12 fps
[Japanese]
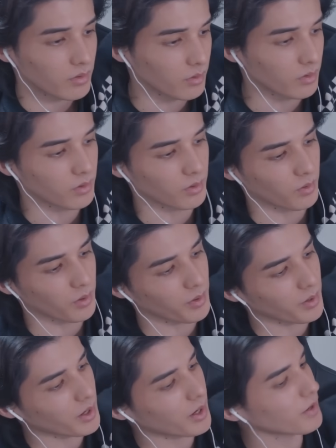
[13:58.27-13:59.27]
うん、俺
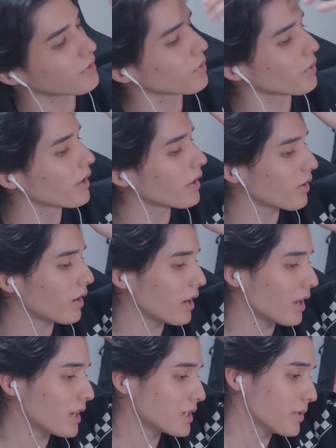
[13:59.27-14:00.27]
はそれか
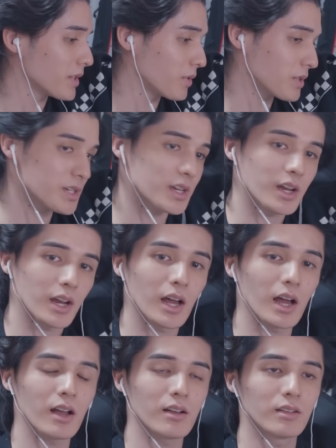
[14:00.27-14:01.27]
ら始めてほしいか
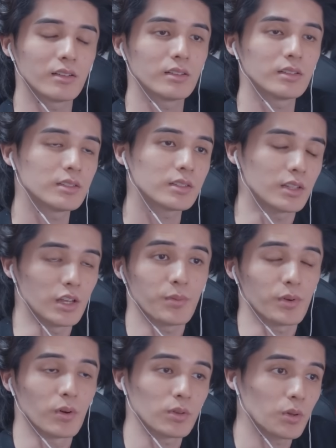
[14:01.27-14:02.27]
な。水
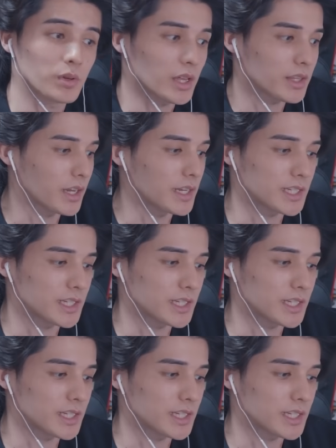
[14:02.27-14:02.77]
分を取るだったり